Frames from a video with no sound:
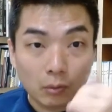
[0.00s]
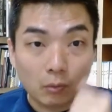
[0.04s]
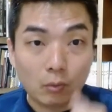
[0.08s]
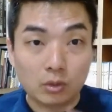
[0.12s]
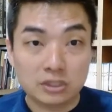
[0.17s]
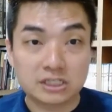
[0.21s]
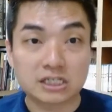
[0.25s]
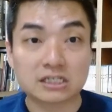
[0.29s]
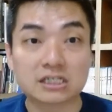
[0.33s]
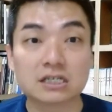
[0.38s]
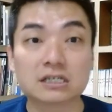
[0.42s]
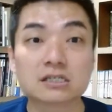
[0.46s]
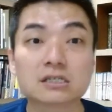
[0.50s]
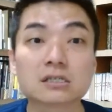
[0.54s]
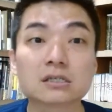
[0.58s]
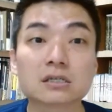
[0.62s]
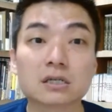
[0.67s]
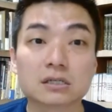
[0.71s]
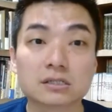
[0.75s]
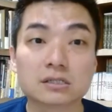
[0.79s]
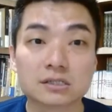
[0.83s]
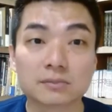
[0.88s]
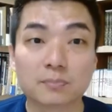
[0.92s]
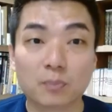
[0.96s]
我星期
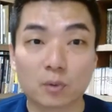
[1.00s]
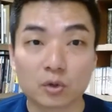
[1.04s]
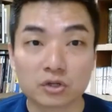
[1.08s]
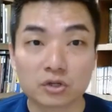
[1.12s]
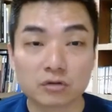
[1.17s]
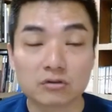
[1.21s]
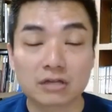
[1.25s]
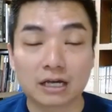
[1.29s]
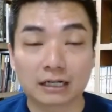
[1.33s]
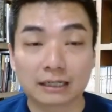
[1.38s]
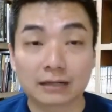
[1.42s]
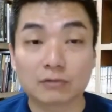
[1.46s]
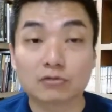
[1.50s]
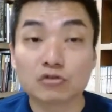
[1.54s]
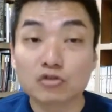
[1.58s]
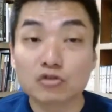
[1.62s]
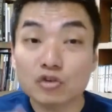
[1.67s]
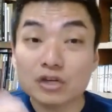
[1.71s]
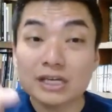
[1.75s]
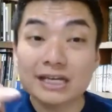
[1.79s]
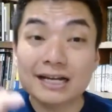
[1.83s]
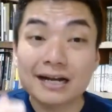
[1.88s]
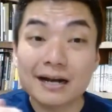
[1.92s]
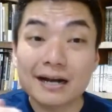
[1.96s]
四的直播就讲到，
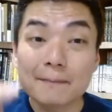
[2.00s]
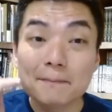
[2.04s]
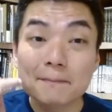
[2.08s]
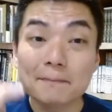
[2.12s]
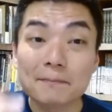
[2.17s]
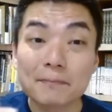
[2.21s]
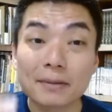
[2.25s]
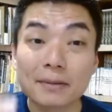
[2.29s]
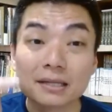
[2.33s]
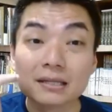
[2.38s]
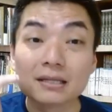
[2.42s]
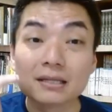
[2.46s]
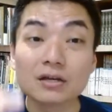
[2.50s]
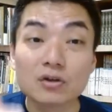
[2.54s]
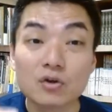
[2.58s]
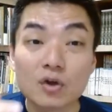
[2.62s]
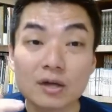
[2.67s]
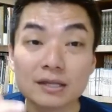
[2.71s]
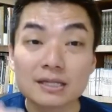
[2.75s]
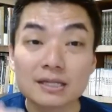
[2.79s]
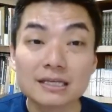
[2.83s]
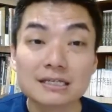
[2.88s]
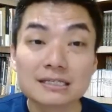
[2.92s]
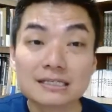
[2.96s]
最根本的
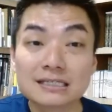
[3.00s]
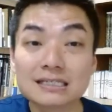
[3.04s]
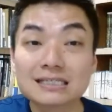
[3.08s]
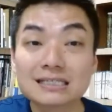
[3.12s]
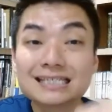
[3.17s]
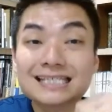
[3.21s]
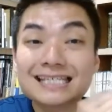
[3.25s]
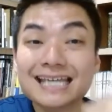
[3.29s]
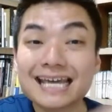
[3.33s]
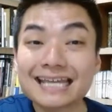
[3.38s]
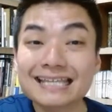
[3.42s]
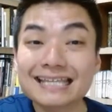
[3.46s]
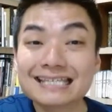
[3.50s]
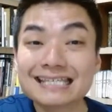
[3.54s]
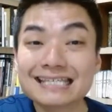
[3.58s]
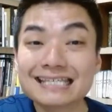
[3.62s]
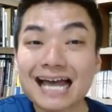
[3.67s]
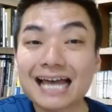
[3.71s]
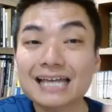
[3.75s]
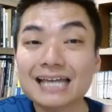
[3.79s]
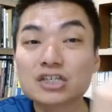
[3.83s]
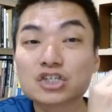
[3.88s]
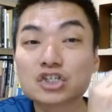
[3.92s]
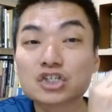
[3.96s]
原因是现
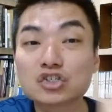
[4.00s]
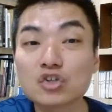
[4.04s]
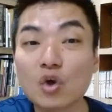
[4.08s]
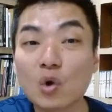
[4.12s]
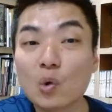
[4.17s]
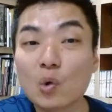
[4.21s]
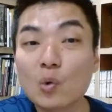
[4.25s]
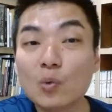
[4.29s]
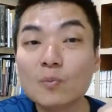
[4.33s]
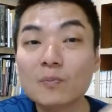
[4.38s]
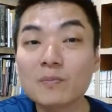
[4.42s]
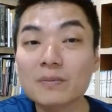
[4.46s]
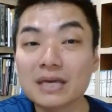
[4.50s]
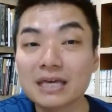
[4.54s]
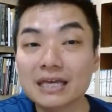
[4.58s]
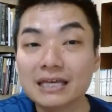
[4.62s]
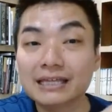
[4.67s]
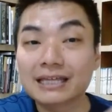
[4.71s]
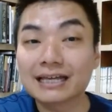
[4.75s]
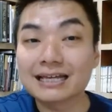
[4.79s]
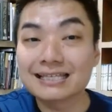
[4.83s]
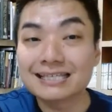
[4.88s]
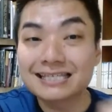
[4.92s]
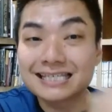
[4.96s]
在收
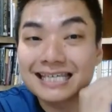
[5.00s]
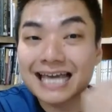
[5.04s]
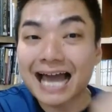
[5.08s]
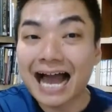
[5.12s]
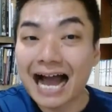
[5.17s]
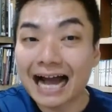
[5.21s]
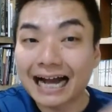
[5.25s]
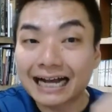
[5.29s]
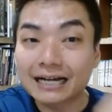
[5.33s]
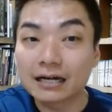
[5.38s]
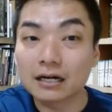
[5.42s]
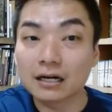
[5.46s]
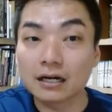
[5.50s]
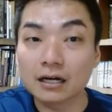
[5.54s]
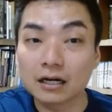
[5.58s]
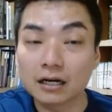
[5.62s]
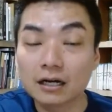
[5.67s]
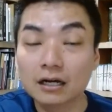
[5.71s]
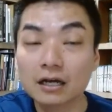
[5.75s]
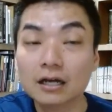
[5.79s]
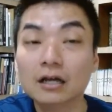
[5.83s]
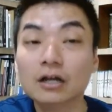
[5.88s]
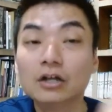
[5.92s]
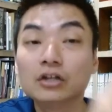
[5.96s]
米的价
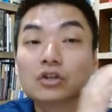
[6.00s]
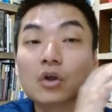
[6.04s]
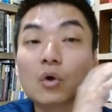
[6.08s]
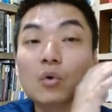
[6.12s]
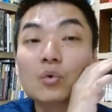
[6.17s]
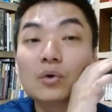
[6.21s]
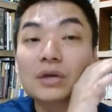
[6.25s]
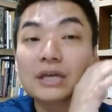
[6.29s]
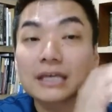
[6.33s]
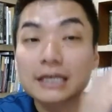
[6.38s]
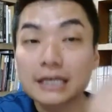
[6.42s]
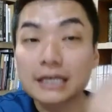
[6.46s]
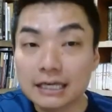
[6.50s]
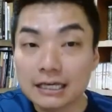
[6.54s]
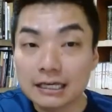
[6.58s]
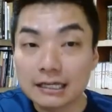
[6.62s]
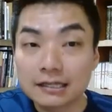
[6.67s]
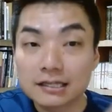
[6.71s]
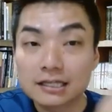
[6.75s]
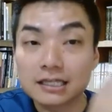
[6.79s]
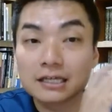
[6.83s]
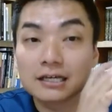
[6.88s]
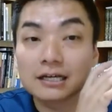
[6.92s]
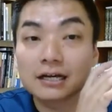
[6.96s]
格都
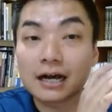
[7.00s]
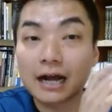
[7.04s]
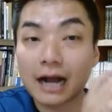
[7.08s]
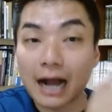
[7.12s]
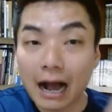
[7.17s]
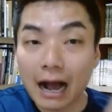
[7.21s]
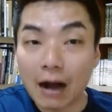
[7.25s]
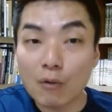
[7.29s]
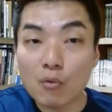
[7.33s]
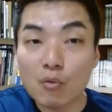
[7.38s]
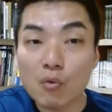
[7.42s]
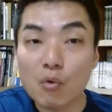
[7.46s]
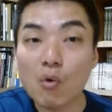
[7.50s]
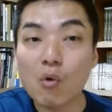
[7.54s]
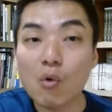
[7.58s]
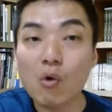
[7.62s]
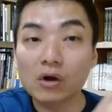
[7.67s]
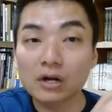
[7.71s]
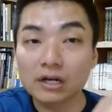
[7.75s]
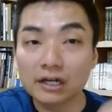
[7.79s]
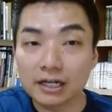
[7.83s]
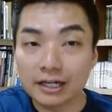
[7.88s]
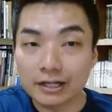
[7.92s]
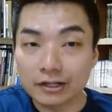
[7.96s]
已经高
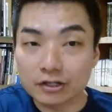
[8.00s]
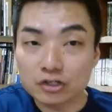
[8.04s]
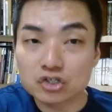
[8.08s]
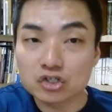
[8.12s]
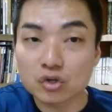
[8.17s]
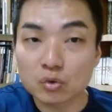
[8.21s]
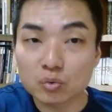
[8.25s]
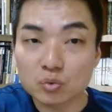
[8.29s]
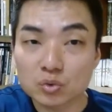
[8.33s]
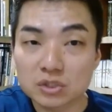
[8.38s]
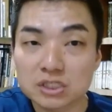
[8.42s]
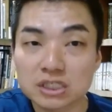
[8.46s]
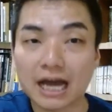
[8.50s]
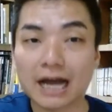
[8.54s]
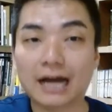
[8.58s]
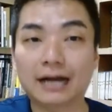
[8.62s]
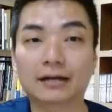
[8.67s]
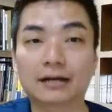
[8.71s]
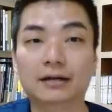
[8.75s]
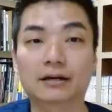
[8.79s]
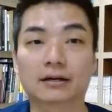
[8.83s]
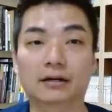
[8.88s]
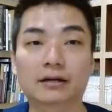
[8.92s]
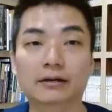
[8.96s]
过零售
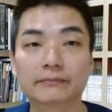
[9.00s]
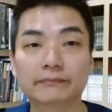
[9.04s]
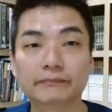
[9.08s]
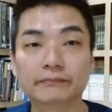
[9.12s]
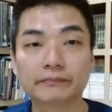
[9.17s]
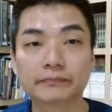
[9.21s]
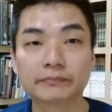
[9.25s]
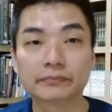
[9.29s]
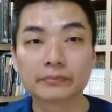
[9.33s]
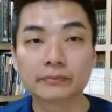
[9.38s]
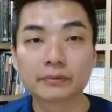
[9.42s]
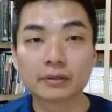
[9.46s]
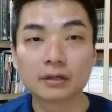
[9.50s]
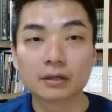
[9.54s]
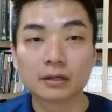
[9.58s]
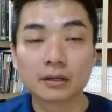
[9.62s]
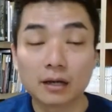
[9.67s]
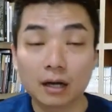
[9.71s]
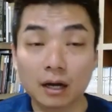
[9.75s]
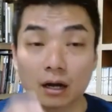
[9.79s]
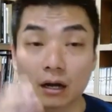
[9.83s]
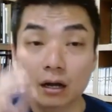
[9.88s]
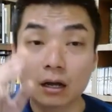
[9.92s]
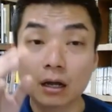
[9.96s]
价格了，
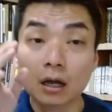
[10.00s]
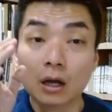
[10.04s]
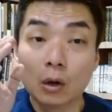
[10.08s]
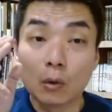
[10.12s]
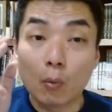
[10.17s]
啊。